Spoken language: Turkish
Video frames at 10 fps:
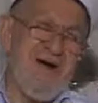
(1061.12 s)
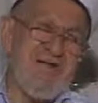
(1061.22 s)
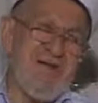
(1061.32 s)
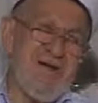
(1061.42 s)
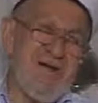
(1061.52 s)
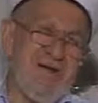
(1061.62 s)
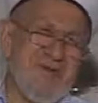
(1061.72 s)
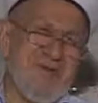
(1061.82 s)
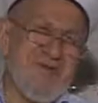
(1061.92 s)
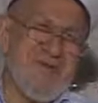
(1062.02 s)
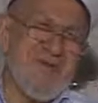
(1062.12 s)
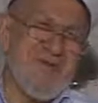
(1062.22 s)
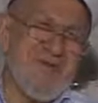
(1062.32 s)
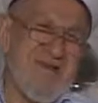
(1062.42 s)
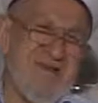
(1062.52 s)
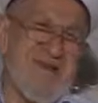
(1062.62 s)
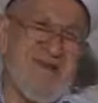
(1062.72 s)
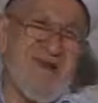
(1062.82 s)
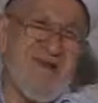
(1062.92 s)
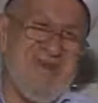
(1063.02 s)
Ayşe anamız çok
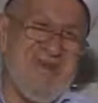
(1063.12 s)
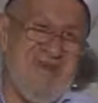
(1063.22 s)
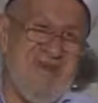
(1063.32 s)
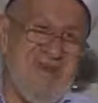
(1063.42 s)
zeki.